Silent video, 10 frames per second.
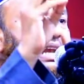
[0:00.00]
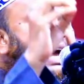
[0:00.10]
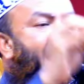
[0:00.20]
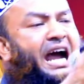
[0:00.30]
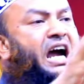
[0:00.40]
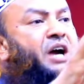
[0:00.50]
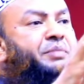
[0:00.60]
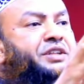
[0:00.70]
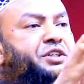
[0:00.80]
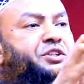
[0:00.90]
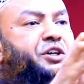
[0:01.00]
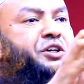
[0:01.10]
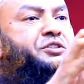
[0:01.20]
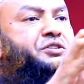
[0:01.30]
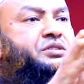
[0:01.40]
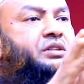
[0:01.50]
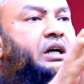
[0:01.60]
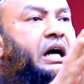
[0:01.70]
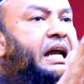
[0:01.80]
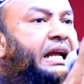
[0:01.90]
আল্লাহ ব্যতীত
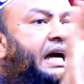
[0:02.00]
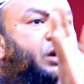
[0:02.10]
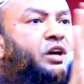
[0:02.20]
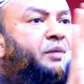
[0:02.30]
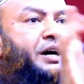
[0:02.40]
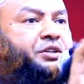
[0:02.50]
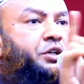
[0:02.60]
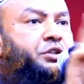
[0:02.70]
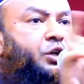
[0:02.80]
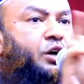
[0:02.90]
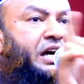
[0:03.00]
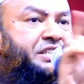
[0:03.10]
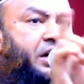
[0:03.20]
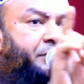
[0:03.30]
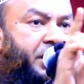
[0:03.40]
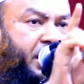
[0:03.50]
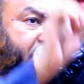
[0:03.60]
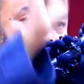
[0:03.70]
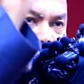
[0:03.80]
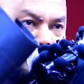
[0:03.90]
আর কারো এবাদত করা যাবে
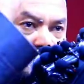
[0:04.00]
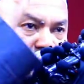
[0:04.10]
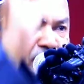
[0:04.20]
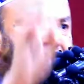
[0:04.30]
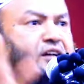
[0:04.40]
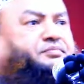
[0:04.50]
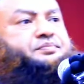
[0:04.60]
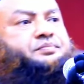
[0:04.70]
না